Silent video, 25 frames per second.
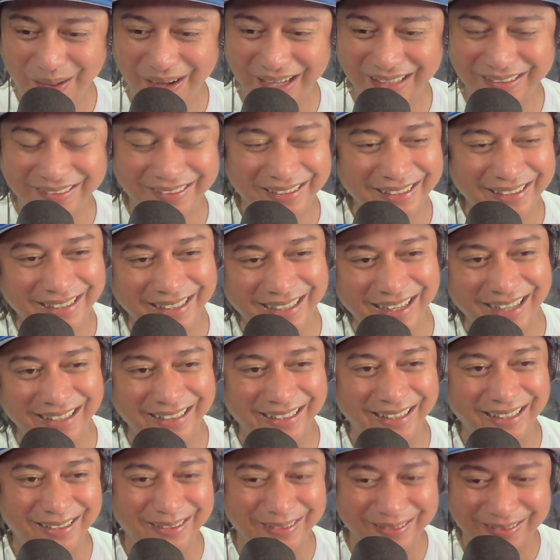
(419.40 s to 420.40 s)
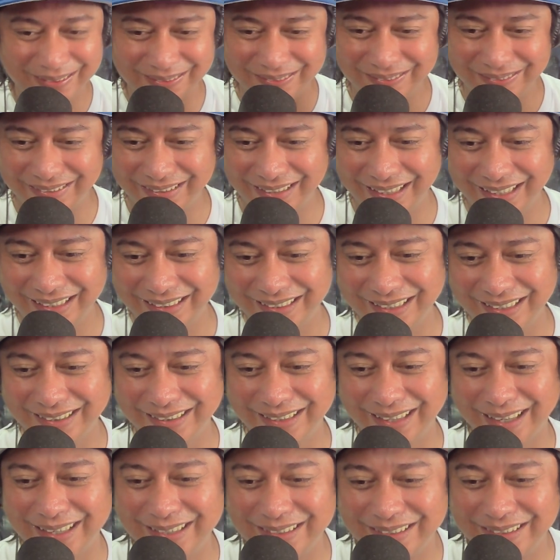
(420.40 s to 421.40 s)
okay, tuloy na natin. Yun,
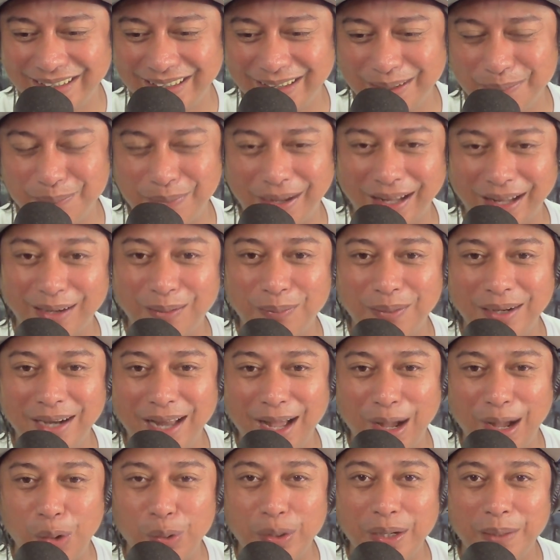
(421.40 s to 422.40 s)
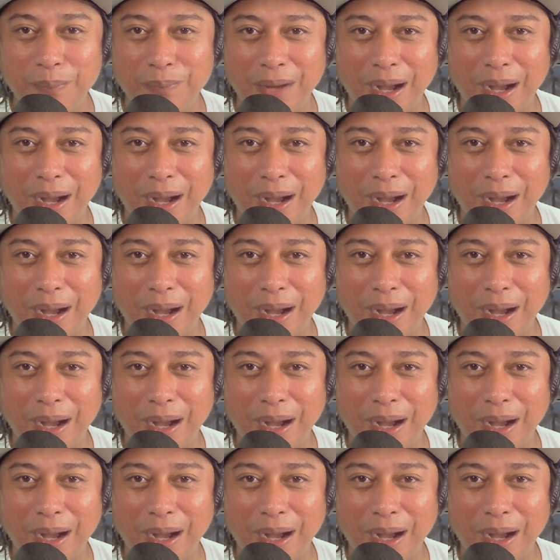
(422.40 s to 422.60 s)
nahintindihan nyo na yun. Parang wala ako na